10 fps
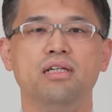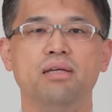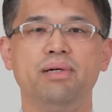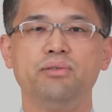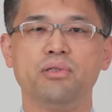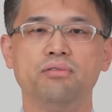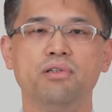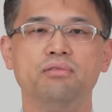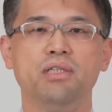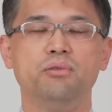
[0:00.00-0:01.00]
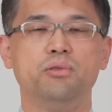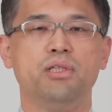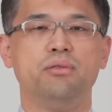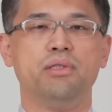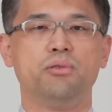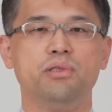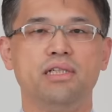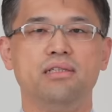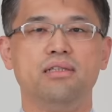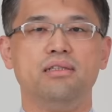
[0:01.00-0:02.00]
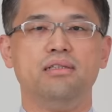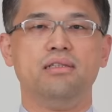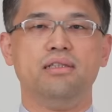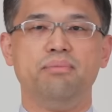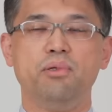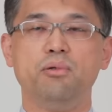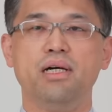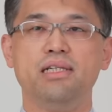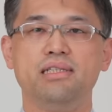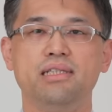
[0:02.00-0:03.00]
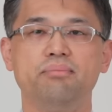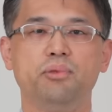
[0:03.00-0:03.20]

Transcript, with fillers: 一般中风呢会会出现的脸部歪斜、